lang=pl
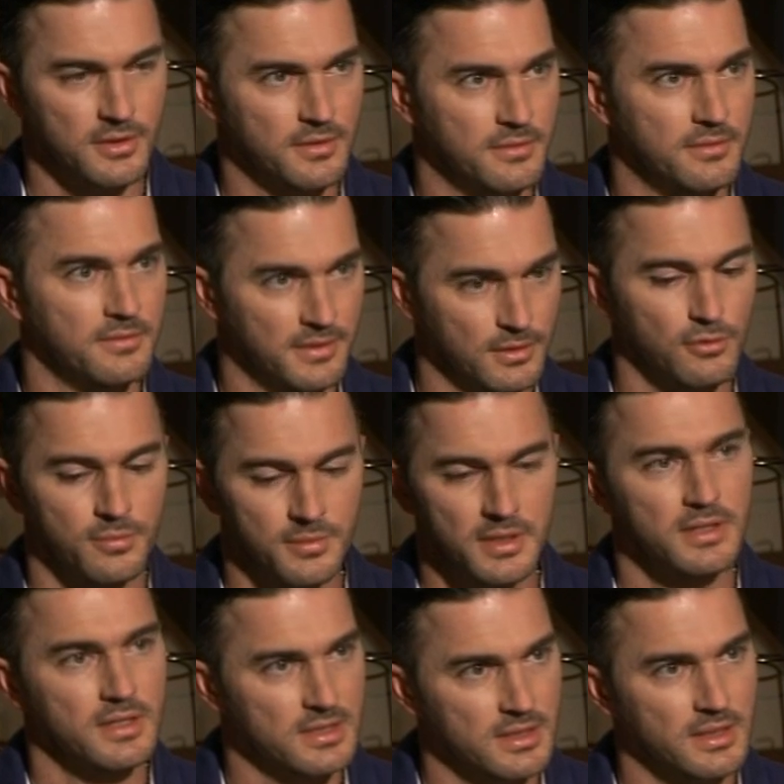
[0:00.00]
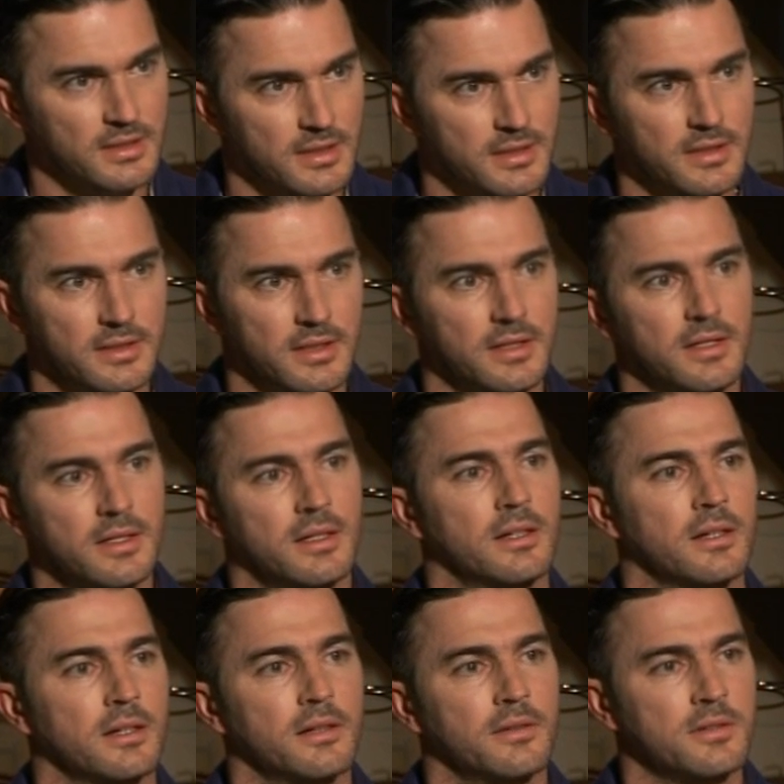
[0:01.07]
że według mnie jest tak, tak, tak i tak.
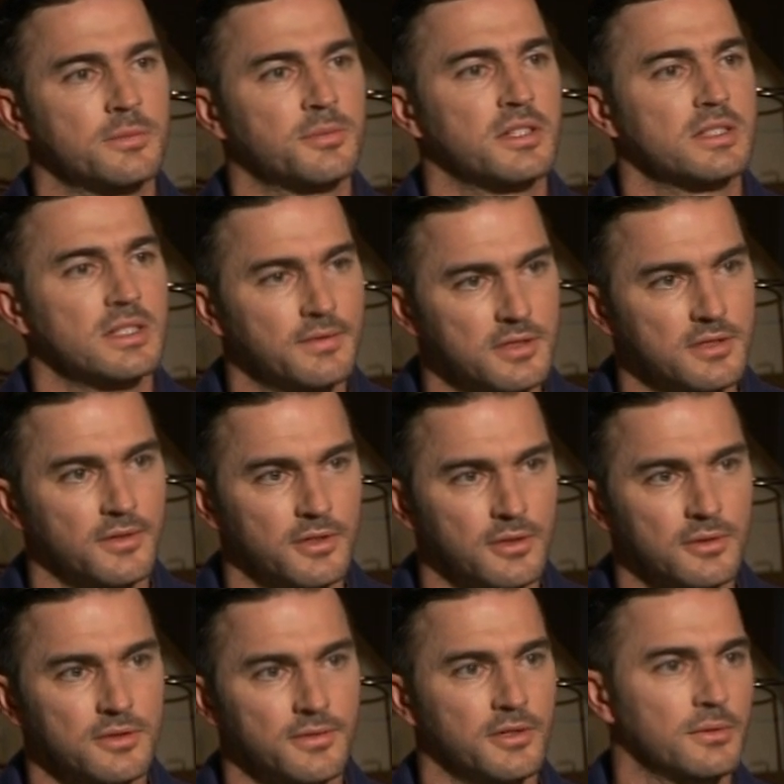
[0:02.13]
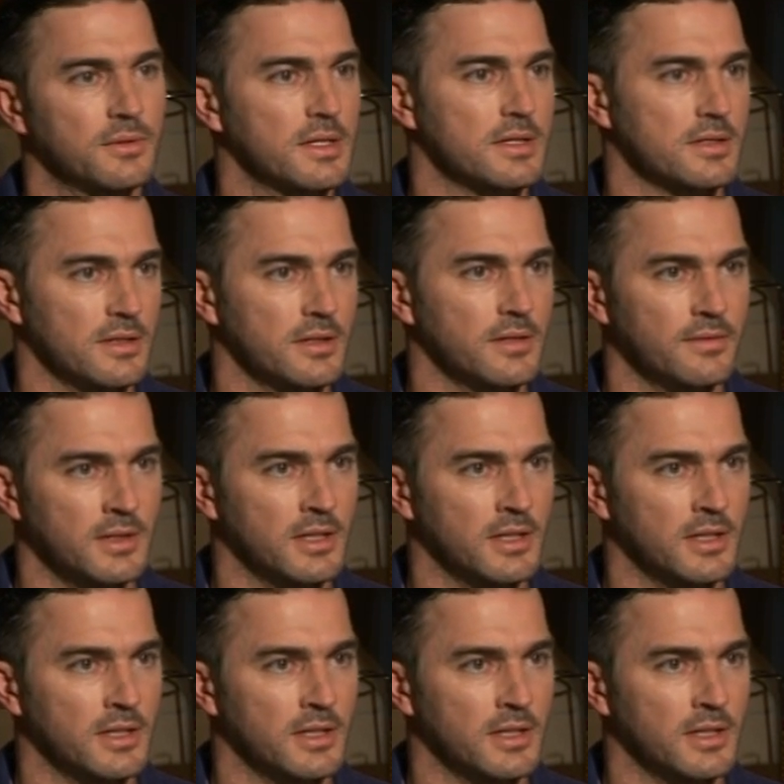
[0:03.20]
Mhm. Przedstawić swoją, swoją tezę i